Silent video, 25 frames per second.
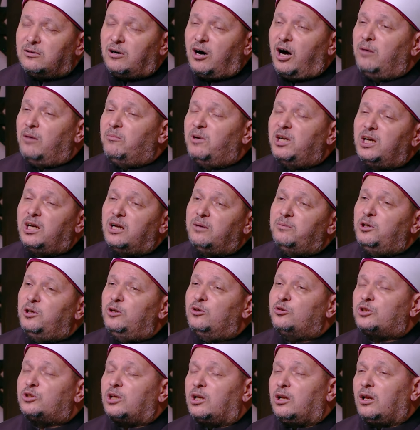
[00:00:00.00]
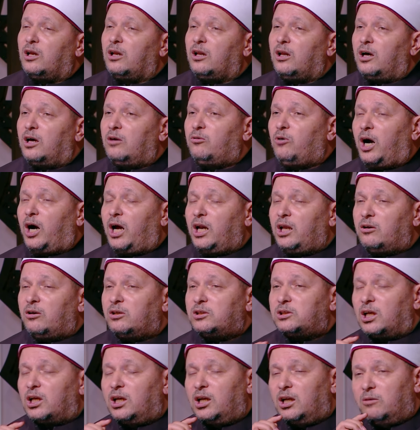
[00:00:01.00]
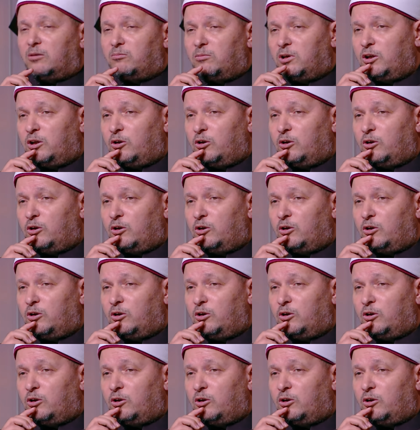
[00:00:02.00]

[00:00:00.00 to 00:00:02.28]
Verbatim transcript: قام النبي صلى الله عليه وسلم